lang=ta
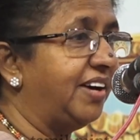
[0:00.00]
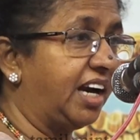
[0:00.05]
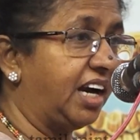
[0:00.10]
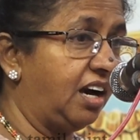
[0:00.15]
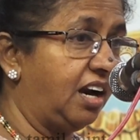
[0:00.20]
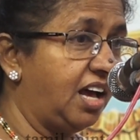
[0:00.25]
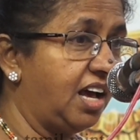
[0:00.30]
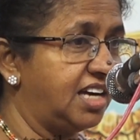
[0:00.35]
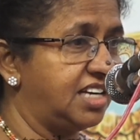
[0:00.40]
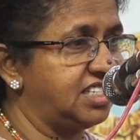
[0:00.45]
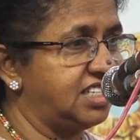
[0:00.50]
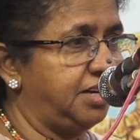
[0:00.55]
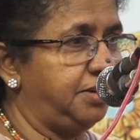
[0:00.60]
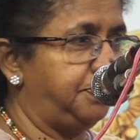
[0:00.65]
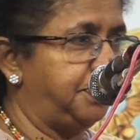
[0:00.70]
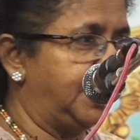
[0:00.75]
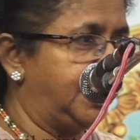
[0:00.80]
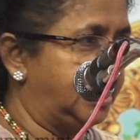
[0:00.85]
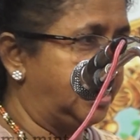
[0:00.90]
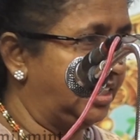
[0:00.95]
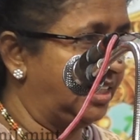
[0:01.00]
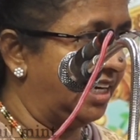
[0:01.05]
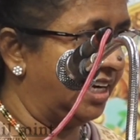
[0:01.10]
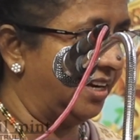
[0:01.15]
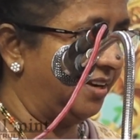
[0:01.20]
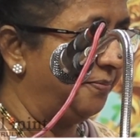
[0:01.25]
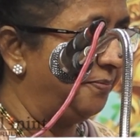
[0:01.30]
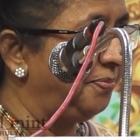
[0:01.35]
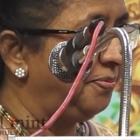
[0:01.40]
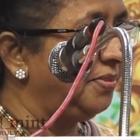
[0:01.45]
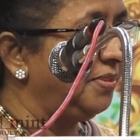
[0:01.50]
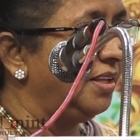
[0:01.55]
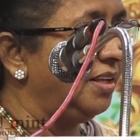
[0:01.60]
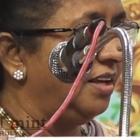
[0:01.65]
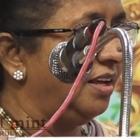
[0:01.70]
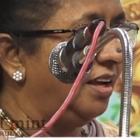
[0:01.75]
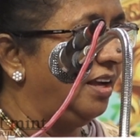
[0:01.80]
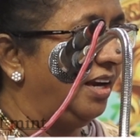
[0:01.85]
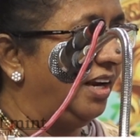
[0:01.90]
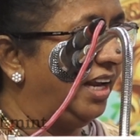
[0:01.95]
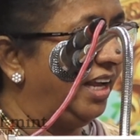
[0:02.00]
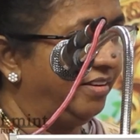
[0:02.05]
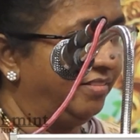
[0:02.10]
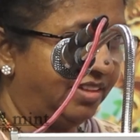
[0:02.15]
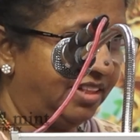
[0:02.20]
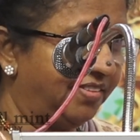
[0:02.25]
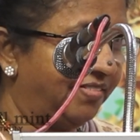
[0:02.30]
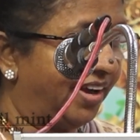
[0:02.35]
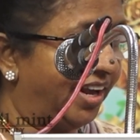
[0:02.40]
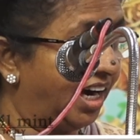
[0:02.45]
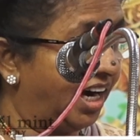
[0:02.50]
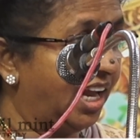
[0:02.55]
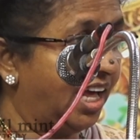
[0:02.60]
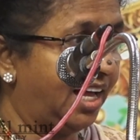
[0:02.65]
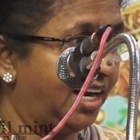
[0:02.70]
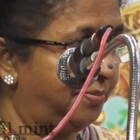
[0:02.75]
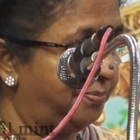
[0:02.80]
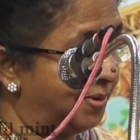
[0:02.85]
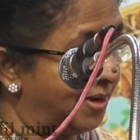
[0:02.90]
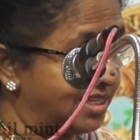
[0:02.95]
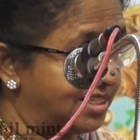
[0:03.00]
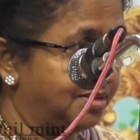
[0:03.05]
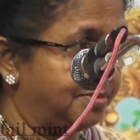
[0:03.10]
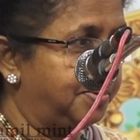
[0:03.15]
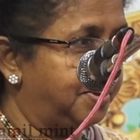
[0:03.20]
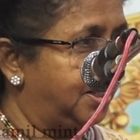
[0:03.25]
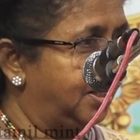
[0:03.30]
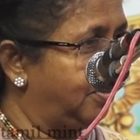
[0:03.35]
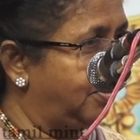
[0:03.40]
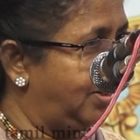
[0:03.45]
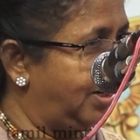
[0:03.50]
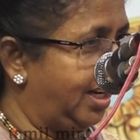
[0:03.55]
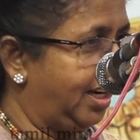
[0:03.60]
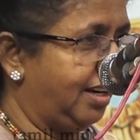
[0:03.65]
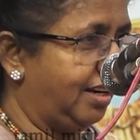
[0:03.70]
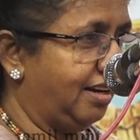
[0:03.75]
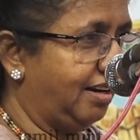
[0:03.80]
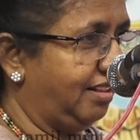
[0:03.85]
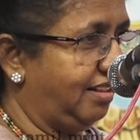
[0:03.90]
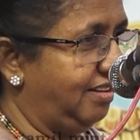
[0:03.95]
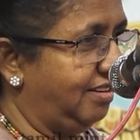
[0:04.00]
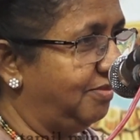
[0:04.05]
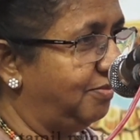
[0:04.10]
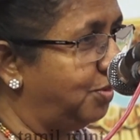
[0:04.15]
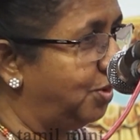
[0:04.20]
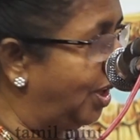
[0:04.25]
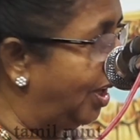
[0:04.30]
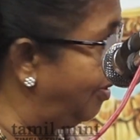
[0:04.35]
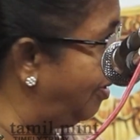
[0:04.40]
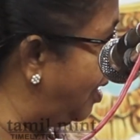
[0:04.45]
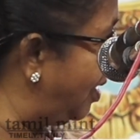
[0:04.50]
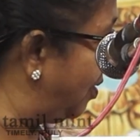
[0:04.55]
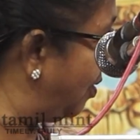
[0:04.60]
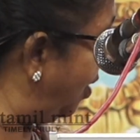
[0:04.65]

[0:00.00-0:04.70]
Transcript: வரலாற்றை பற்றிய இன்னைக்கு வந்து வரலாறு பேசப்பட்டு கொண்டு இருக்கிறது முதல்வர்